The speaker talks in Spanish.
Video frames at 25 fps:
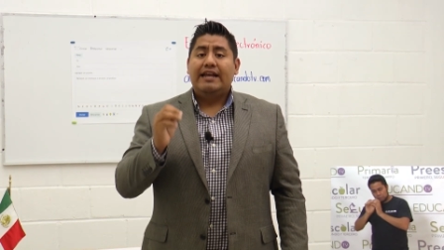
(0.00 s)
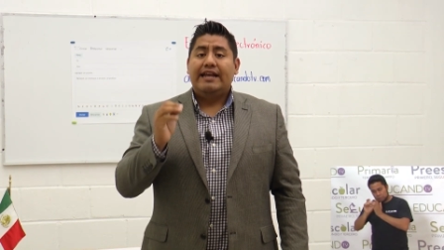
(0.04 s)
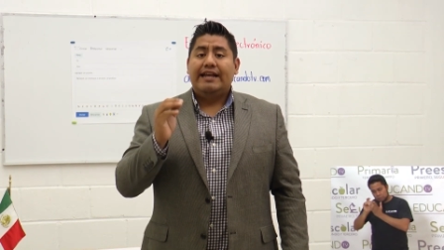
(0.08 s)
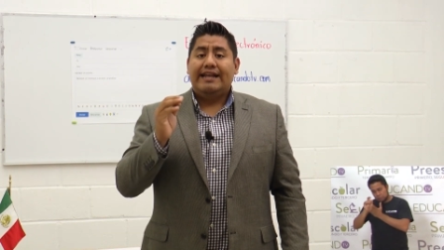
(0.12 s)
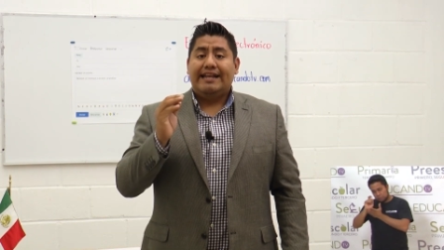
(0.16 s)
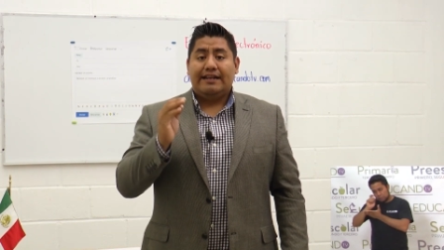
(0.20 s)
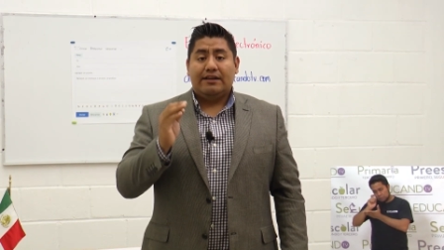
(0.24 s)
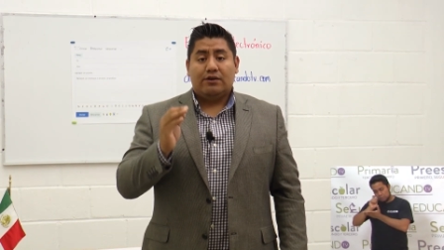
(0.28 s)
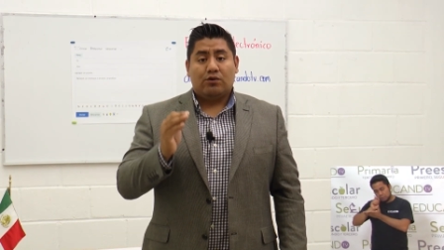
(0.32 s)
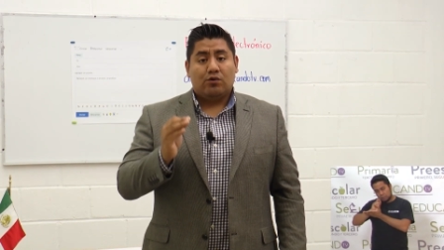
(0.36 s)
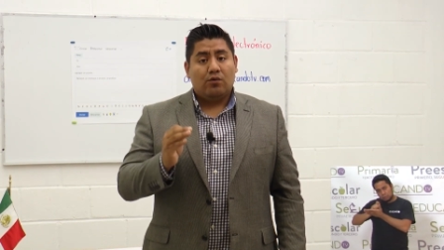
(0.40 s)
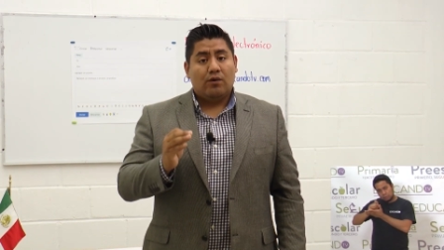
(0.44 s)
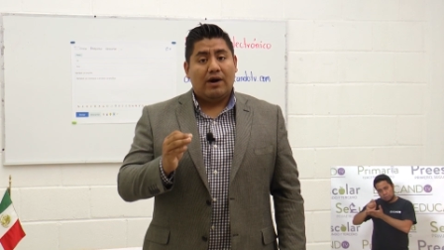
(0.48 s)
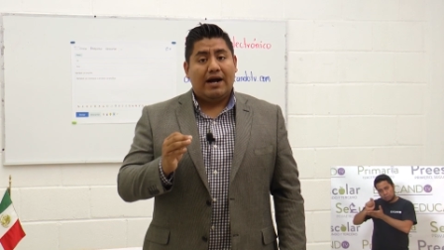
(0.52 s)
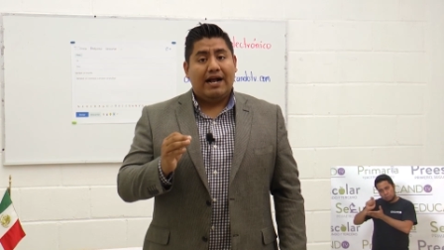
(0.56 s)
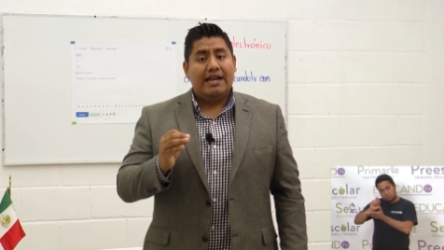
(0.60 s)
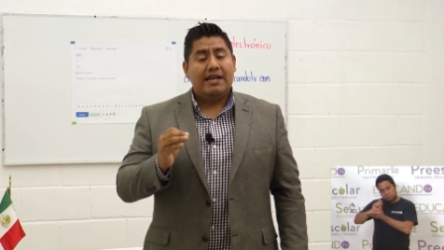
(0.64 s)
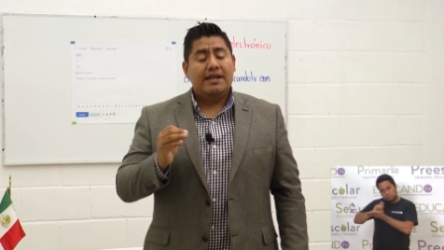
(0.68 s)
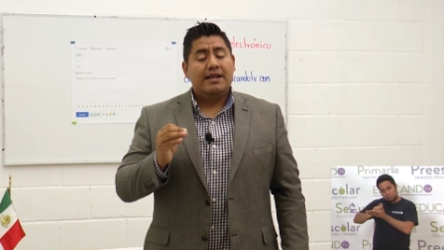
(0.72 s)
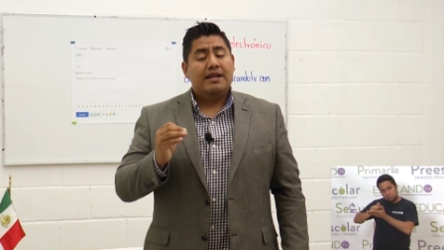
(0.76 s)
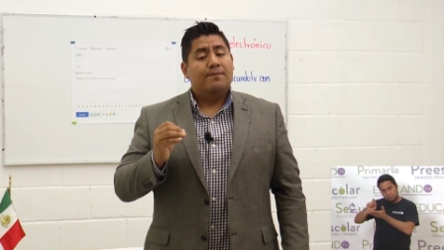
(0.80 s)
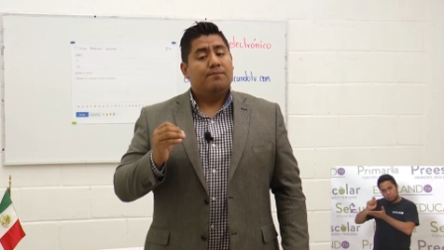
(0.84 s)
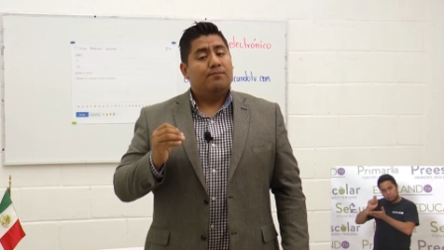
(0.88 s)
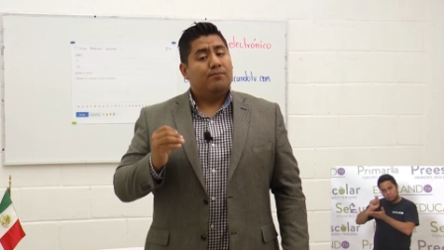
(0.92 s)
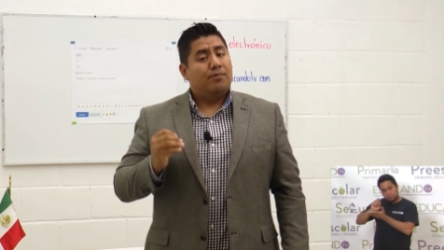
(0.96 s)
el
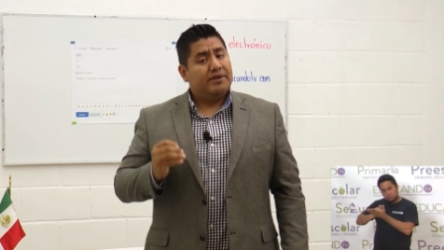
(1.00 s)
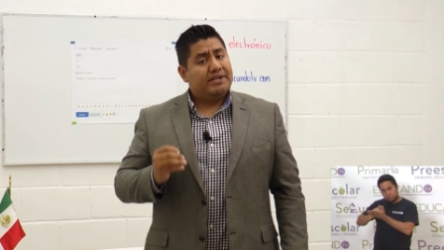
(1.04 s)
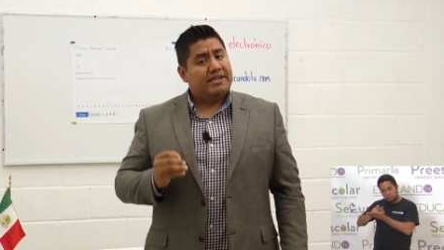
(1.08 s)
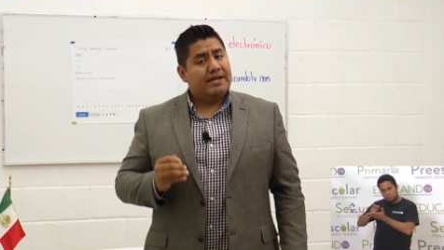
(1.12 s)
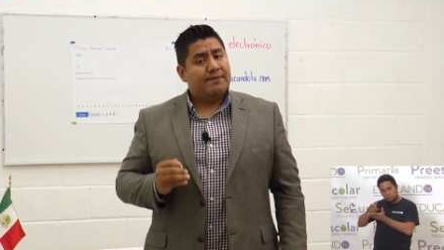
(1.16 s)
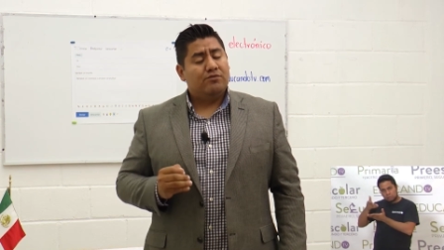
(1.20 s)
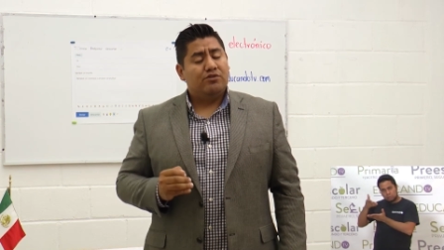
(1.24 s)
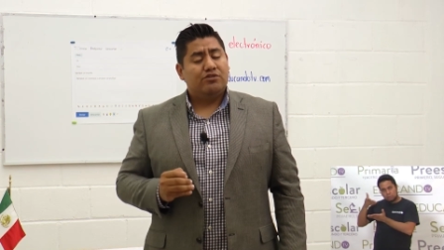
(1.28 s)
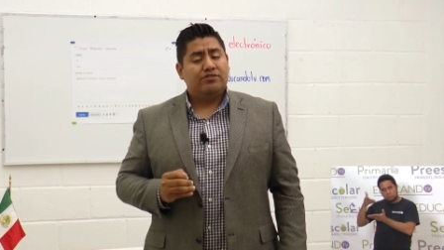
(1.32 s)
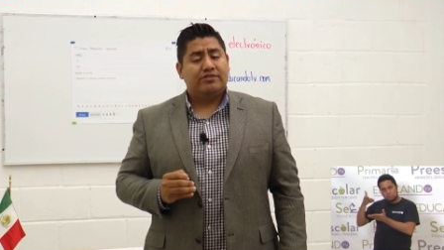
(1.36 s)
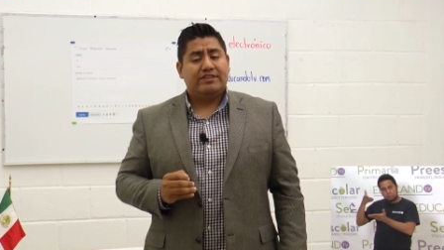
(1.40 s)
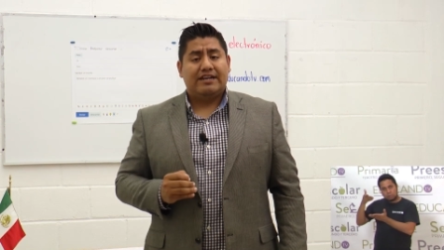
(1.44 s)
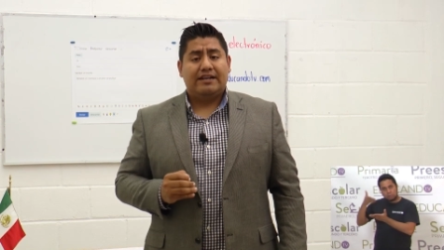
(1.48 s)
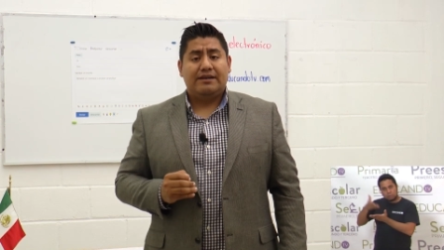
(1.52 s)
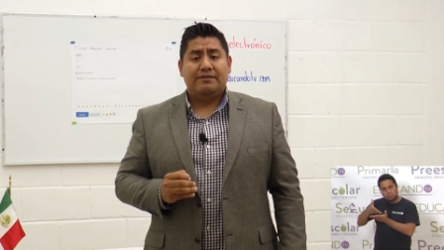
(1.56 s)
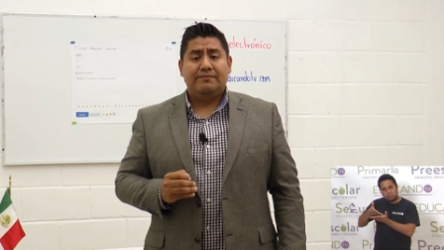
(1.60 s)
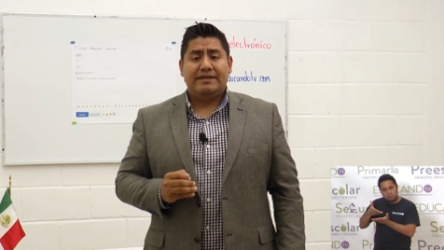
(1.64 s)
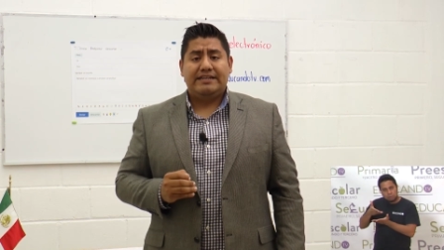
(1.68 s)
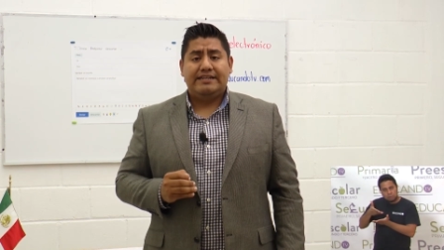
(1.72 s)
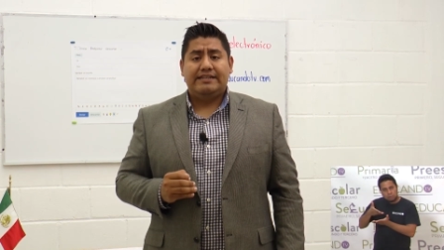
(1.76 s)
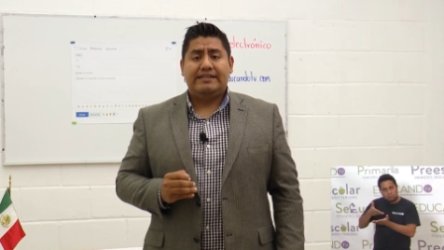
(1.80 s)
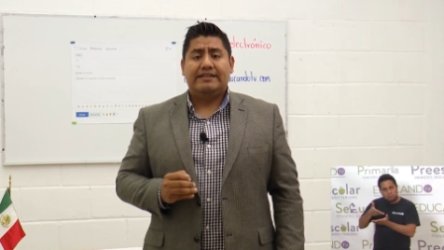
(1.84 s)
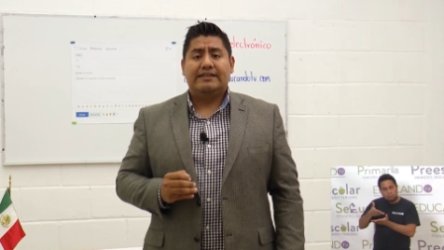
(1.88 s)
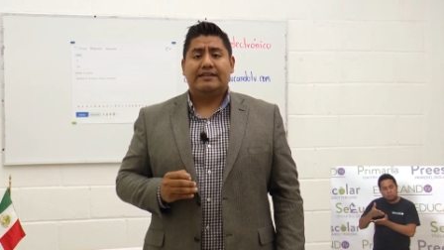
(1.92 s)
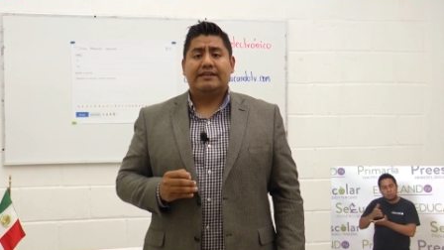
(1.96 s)
cual podíamos
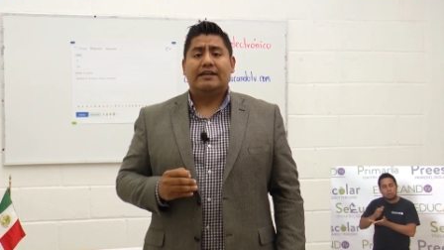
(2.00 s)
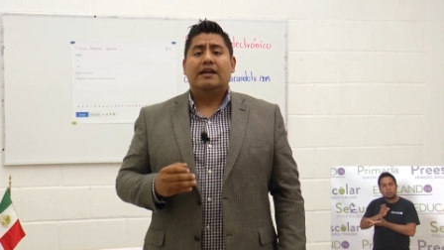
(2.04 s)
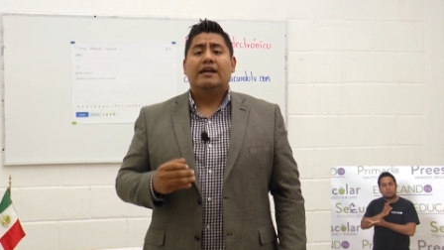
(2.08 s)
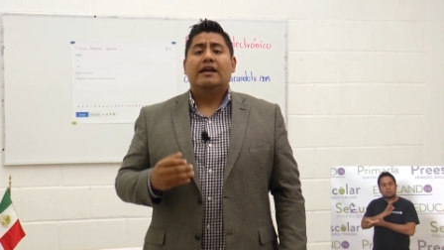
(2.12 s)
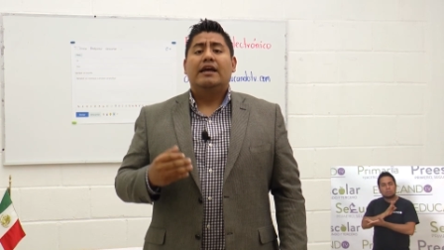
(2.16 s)
transmitir